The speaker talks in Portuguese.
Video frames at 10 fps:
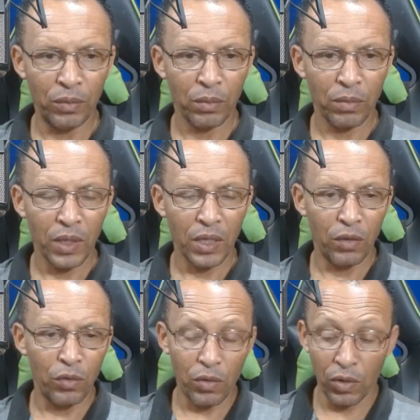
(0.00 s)
tá bom?
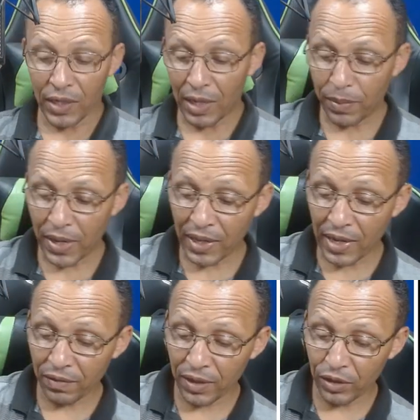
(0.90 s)
Então vou colocar a
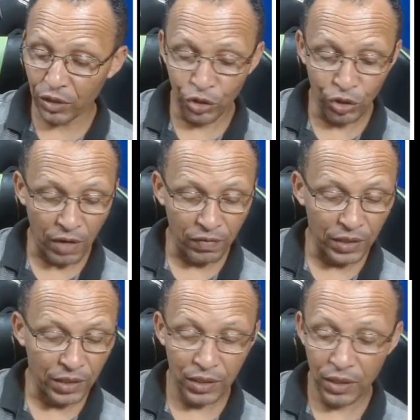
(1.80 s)
palavra
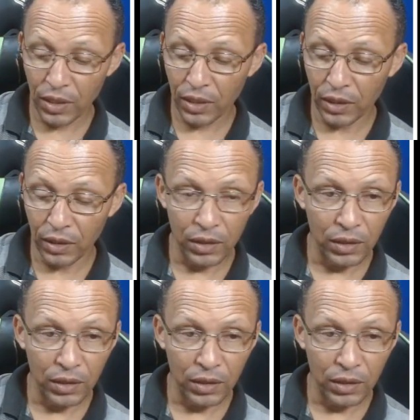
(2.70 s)
jovens.